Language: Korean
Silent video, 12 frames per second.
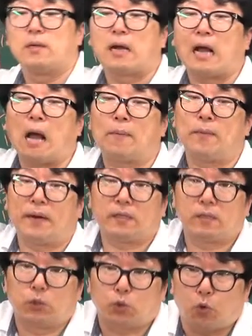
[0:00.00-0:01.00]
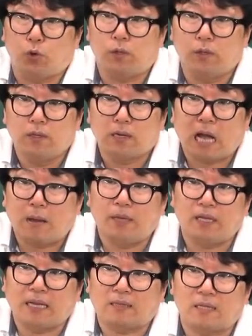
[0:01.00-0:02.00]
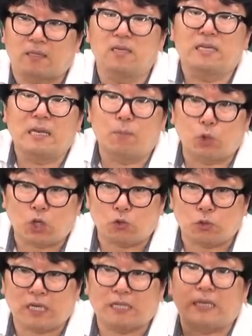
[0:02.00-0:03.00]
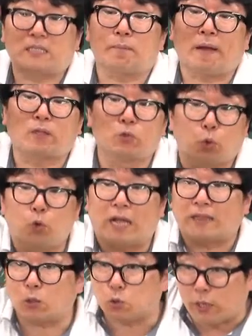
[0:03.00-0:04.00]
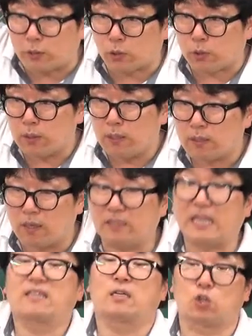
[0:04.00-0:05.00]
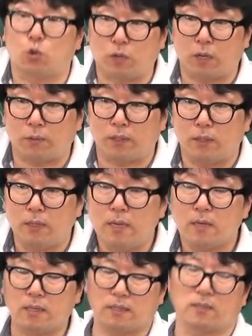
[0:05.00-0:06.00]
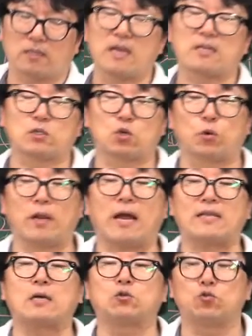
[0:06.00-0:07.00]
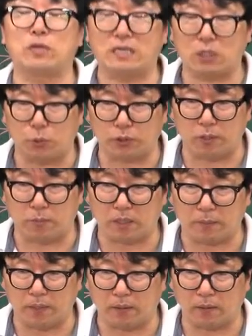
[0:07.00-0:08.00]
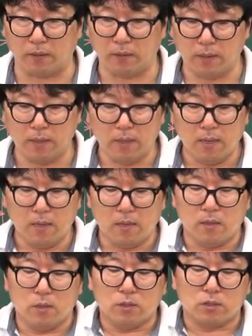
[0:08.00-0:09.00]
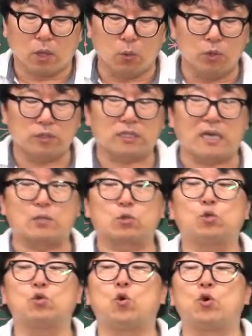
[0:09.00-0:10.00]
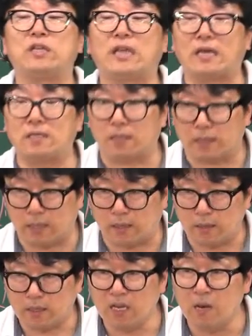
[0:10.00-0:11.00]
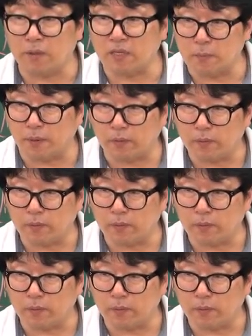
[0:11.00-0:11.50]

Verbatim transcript: 갑이 받은 그 돈을 갑이 나한테 등기는 못 해주니까 대신 받은 돈을 나한테 줘야죠. 그걸 대상청구라고 해요. 그래서 대상청구의 가장 중요한 키워드는 뭐냐면 서울시의 수용이 되기 전에 1번 1번